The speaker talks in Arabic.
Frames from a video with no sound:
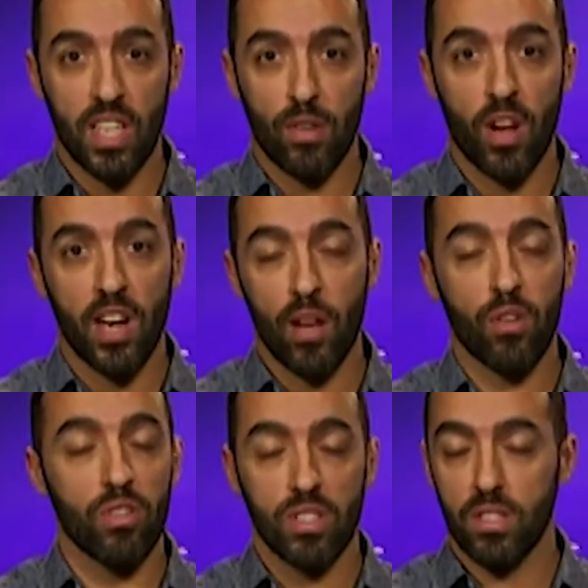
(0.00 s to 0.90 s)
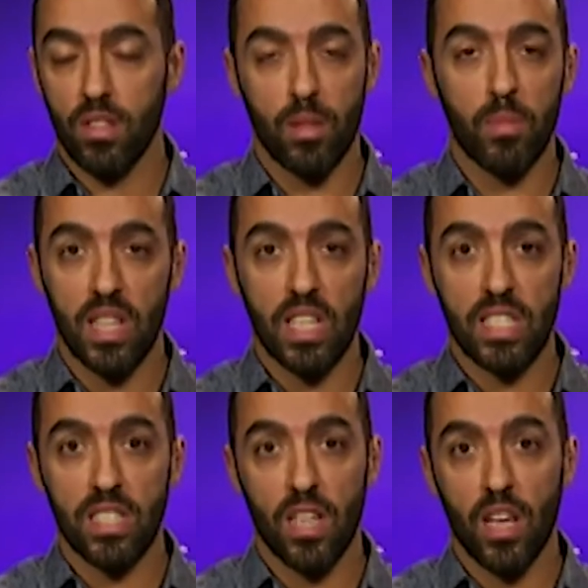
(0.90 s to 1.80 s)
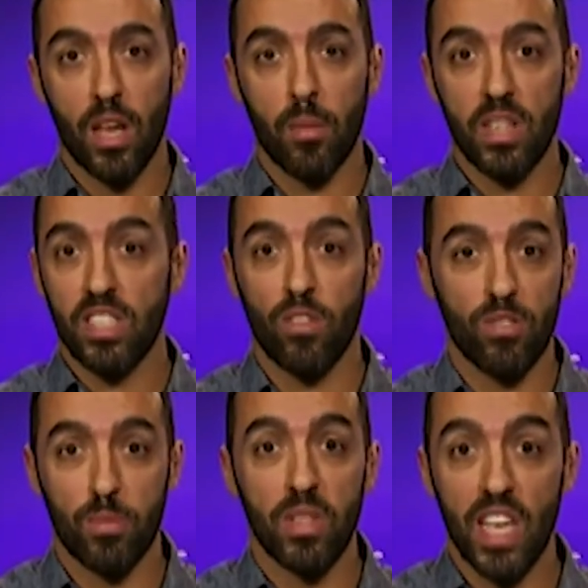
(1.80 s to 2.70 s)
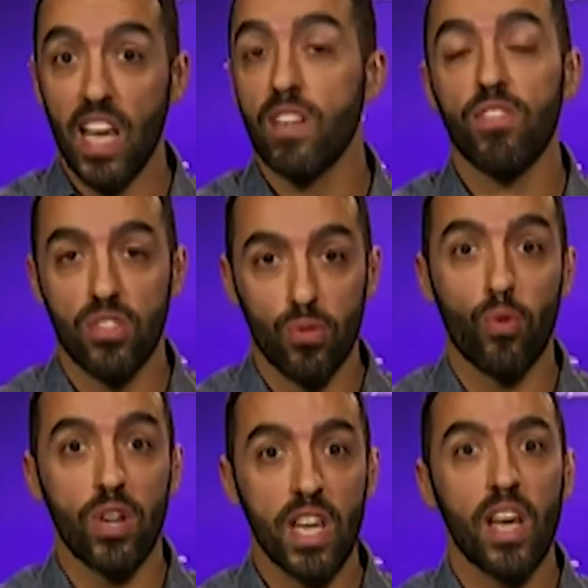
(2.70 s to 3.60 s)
وقمع الحكومات الذي نراه